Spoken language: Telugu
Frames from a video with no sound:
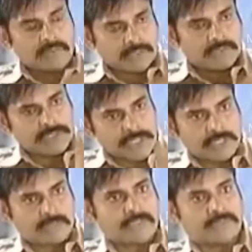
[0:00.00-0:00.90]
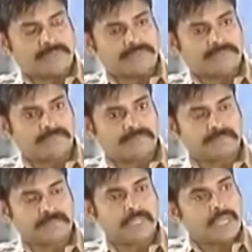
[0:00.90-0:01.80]
నేను వంద విషయాలు చెప్తాను
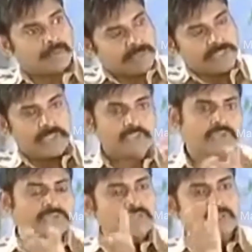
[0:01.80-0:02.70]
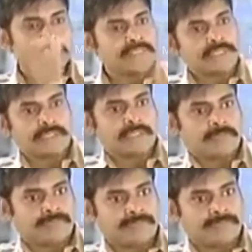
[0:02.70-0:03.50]
మంచి తీసుకొని చెడుగులేచ్చు కదా